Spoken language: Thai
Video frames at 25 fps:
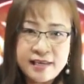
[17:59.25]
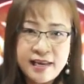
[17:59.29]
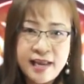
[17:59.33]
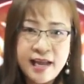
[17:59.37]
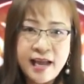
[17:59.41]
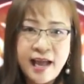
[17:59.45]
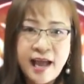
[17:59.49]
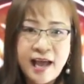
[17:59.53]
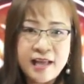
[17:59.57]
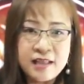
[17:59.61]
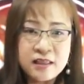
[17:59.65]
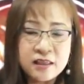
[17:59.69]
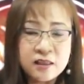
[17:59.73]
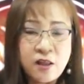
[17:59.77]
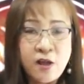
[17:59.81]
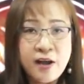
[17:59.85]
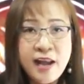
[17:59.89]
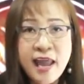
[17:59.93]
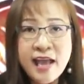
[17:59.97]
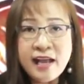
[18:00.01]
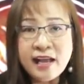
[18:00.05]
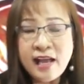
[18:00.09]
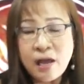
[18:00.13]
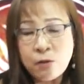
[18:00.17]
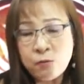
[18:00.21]
นะคะ ตอน
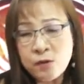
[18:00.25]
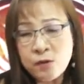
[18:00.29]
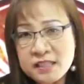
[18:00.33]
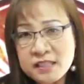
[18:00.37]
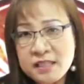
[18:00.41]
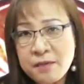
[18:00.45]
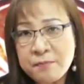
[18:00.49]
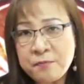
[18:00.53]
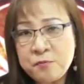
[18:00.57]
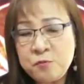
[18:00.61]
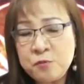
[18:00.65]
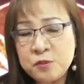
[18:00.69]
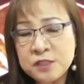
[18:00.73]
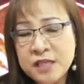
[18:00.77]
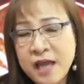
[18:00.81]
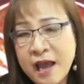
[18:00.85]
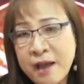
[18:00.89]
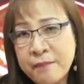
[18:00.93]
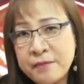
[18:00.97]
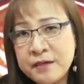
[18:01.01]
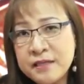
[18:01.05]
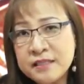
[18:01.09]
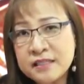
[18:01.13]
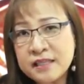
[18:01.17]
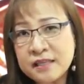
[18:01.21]
แรกกะจะบูชา
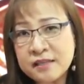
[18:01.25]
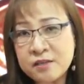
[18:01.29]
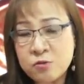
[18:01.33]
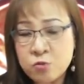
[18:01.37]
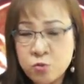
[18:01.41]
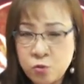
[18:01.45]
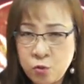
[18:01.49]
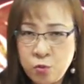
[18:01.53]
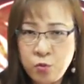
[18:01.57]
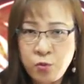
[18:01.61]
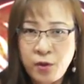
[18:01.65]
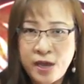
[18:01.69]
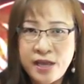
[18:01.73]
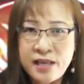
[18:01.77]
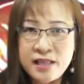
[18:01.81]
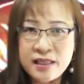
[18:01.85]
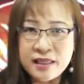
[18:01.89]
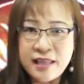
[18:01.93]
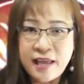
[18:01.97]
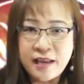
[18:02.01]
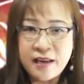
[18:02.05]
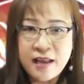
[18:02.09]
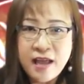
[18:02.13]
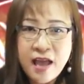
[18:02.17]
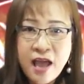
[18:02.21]
เพื่อจะถูกหวย
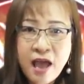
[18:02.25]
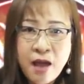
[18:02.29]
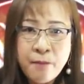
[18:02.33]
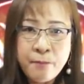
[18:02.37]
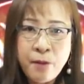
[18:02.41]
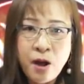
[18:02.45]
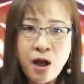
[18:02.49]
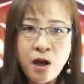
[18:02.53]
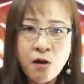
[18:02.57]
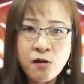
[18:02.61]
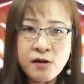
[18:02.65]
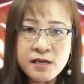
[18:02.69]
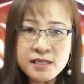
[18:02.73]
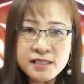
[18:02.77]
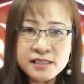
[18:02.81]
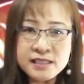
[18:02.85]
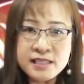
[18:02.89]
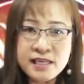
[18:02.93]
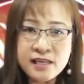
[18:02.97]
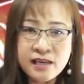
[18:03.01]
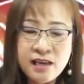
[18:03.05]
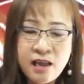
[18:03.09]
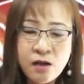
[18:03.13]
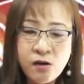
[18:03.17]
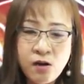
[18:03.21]
แต่พอเอาเข้าจ
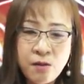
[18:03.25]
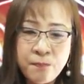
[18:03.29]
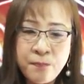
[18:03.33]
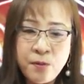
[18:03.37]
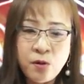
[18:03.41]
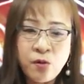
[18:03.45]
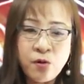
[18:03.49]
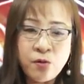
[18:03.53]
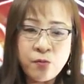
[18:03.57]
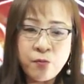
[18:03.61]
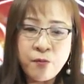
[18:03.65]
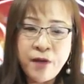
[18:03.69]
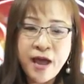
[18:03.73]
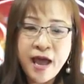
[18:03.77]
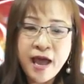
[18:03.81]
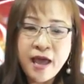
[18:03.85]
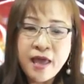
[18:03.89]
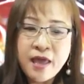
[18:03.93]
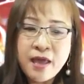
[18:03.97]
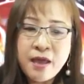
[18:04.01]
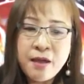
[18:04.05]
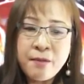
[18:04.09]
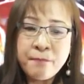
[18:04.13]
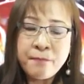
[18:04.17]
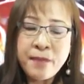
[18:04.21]
ริงๆแล้วก็ปรากฏว่า
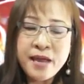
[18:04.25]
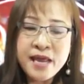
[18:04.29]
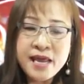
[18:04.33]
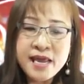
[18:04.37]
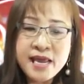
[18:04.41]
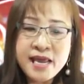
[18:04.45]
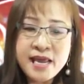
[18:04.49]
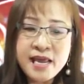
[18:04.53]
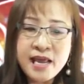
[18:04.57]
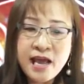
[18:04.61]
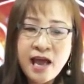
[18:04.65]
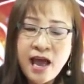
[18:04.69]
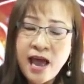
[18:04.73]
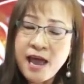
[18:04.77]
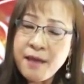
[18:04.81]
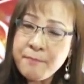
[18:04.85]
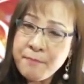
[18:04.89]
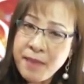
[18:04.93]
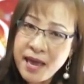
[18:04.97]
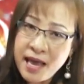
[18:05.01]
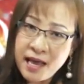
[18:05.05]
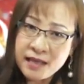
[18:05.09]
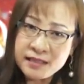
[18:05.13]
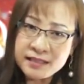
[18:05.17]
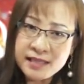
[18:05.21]
ไปให้
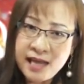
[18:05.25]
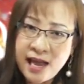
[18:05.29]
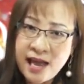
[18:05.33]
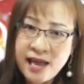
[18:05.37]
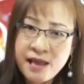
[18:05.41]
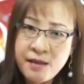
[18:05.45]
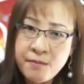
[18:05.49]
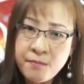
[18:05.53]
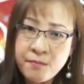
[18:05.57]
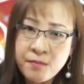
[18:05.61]
แม่ใช้